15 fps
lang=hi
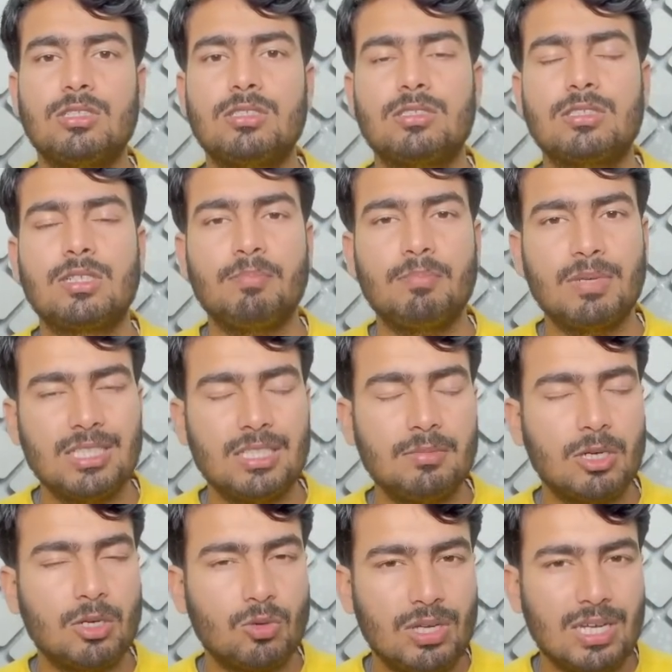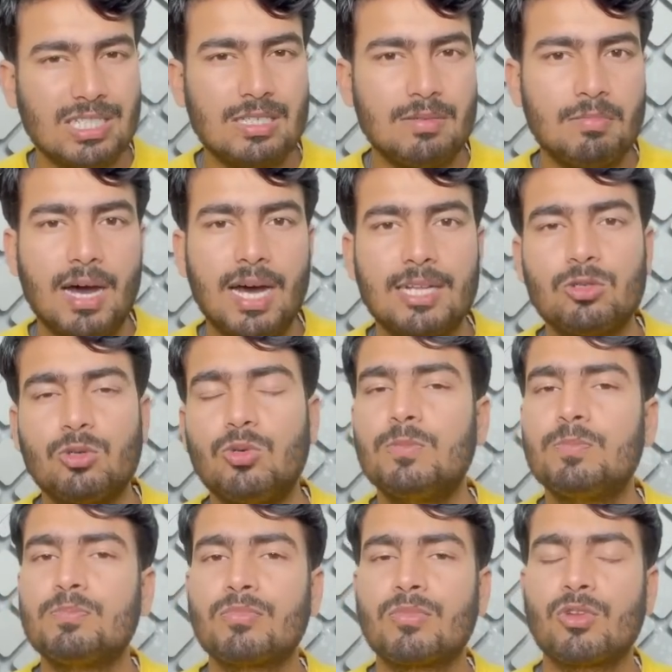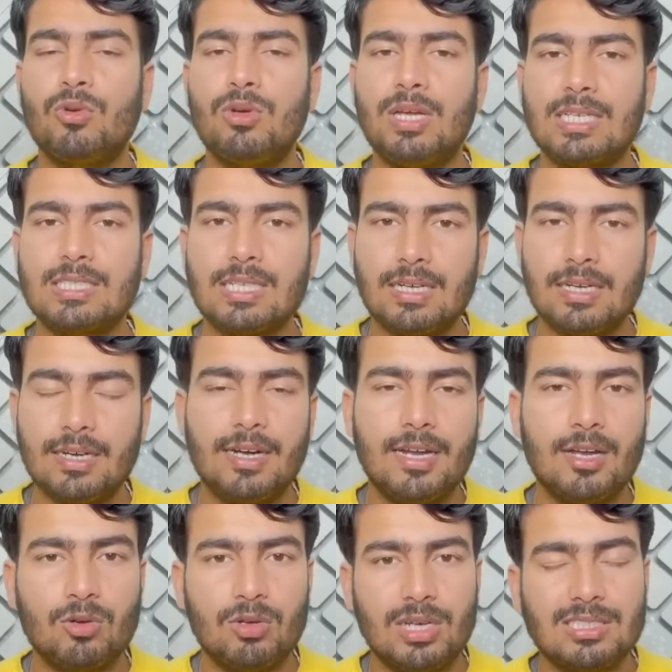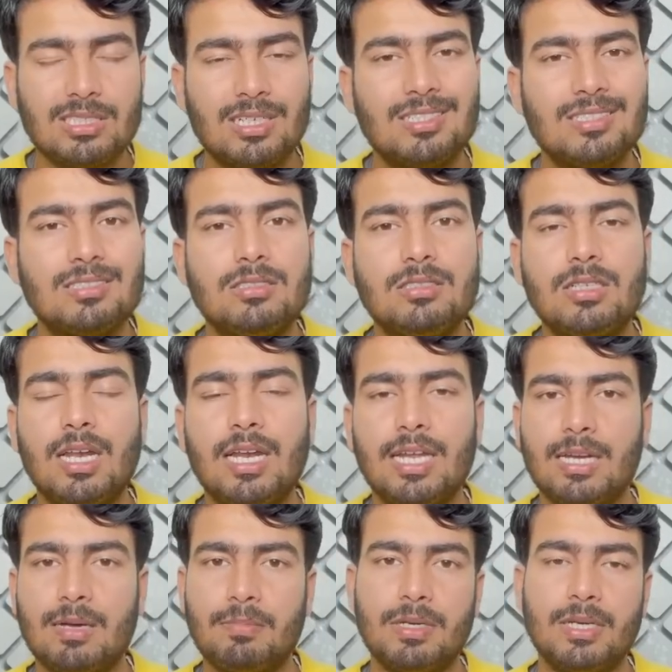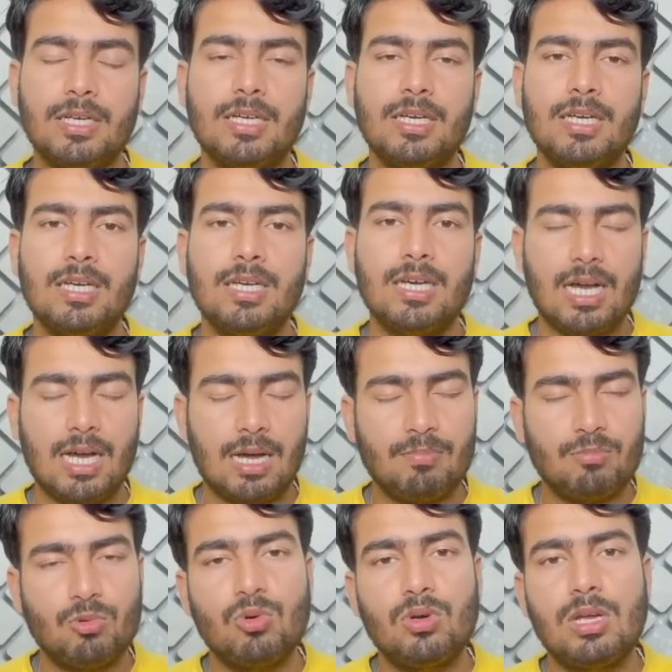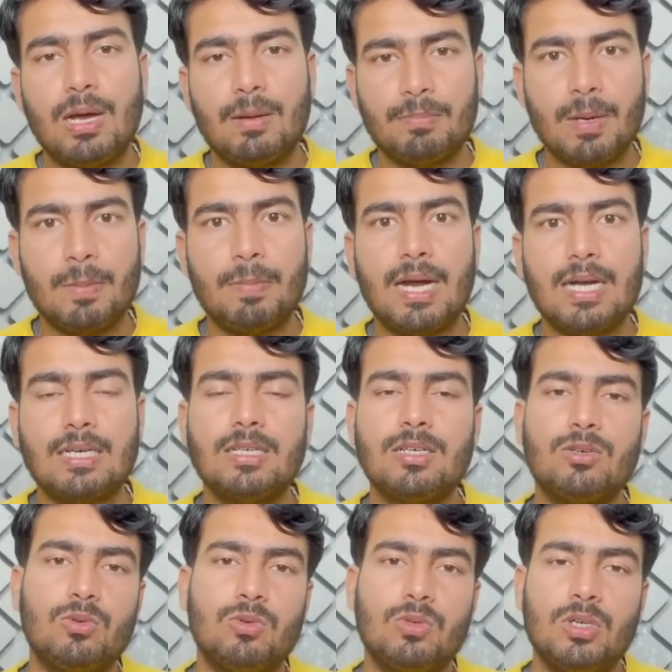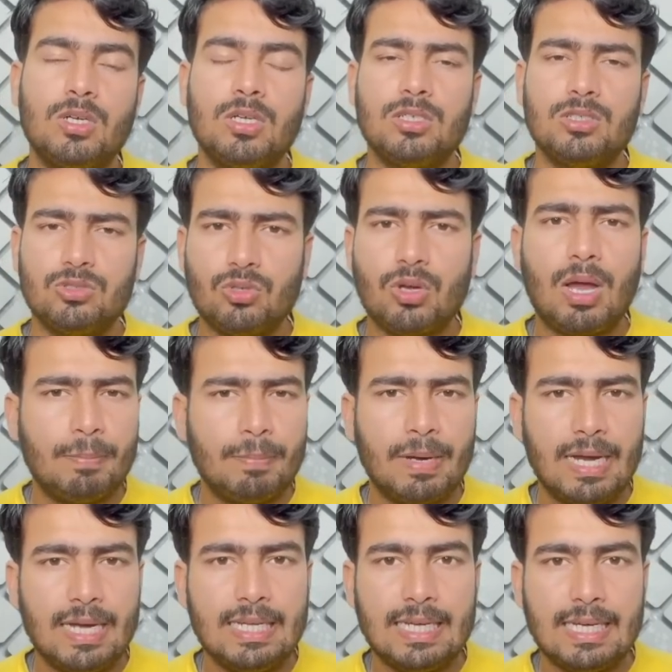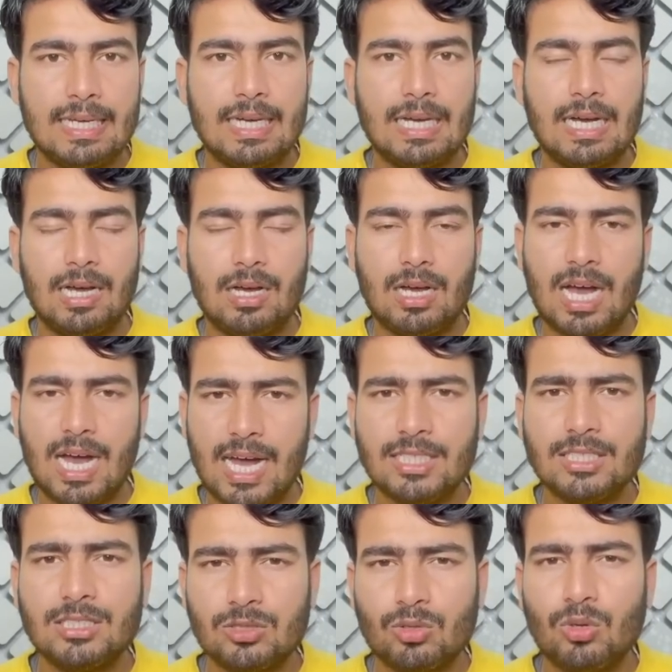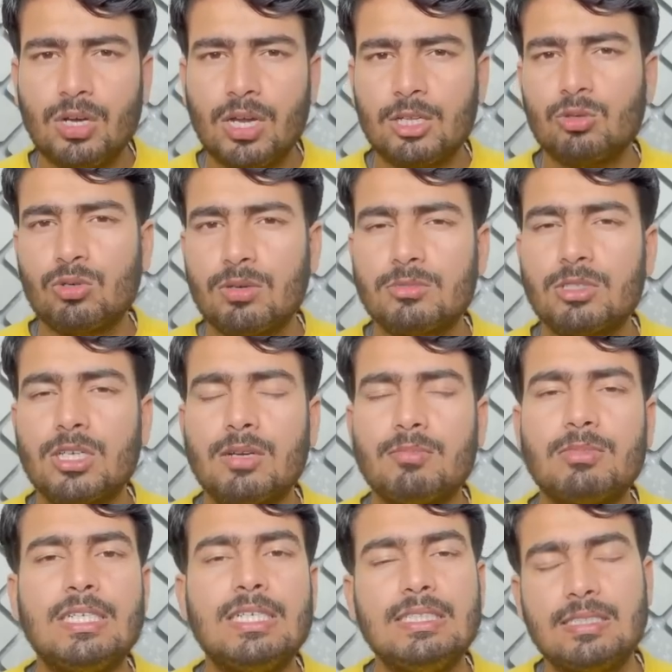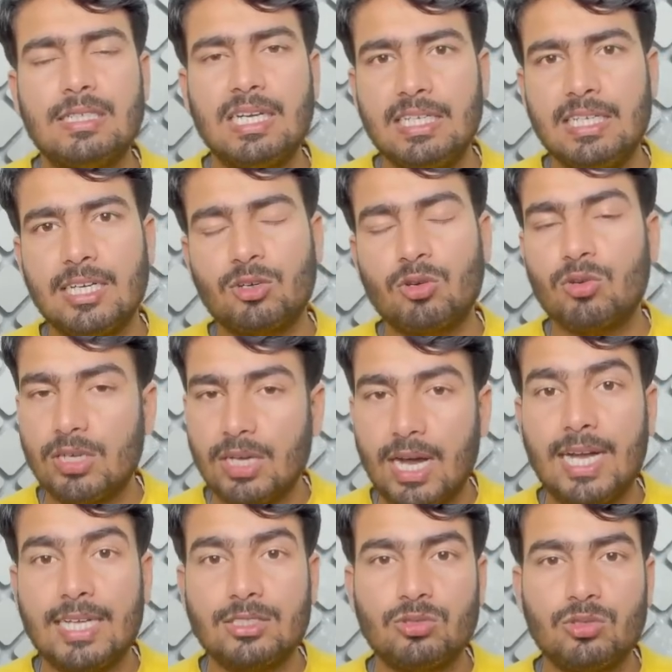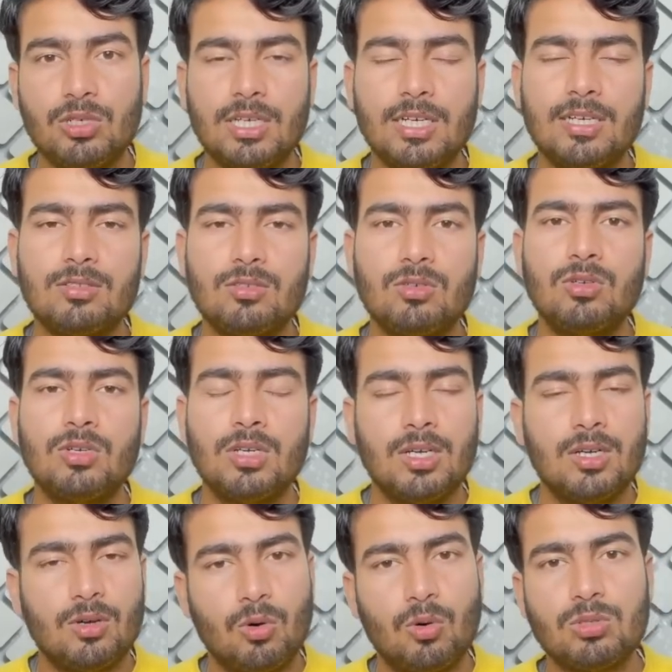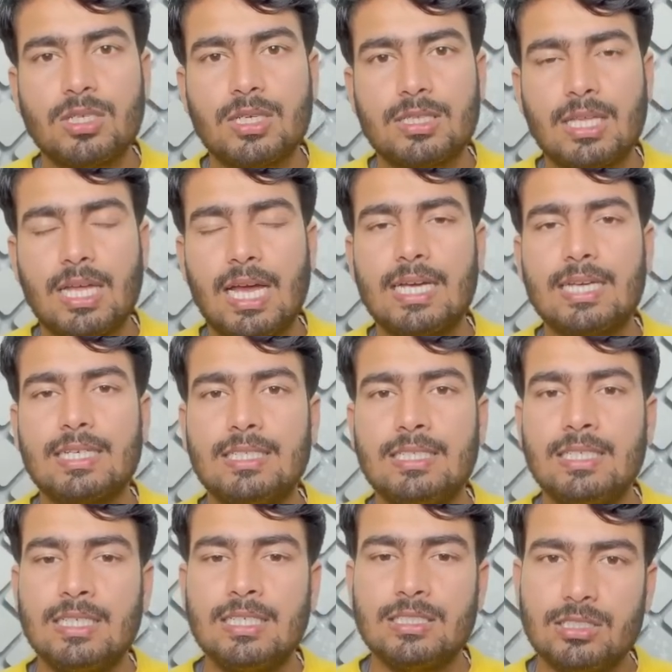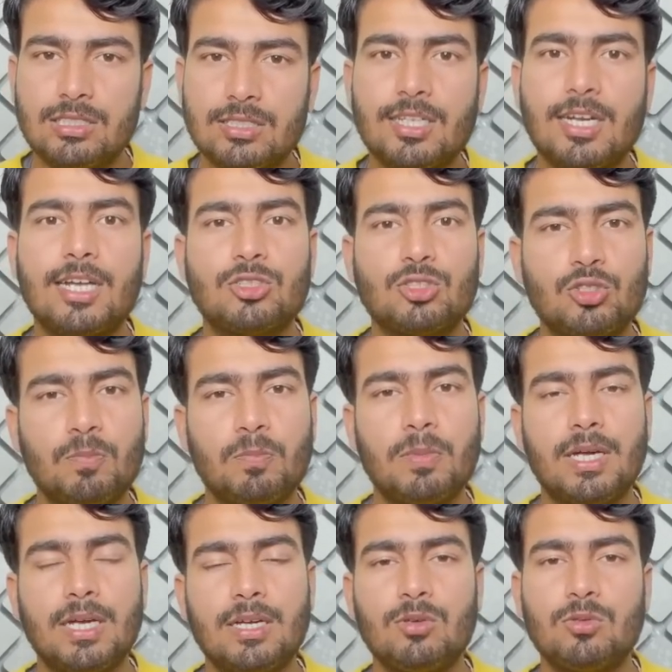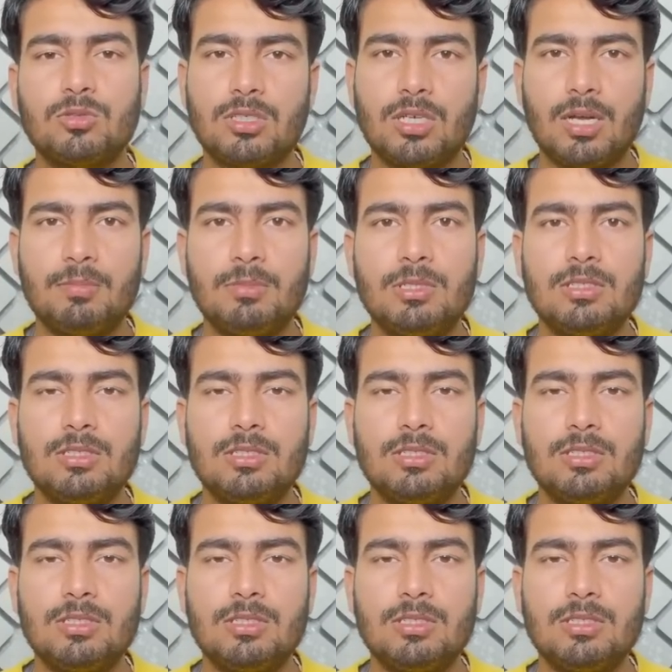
संबंध में कोई ऐसी बात हो कोई ऐसा निर्णय कोई ऐसा डिसीजन लेना पड़े आपको या आपके पार्टनर को जो आपके लिए आज सुनना तो कम से कम ठीक नहीं है क्योंकि आज सुनेंगे तो हो सकता है कि जितना चुप हैं उतना भी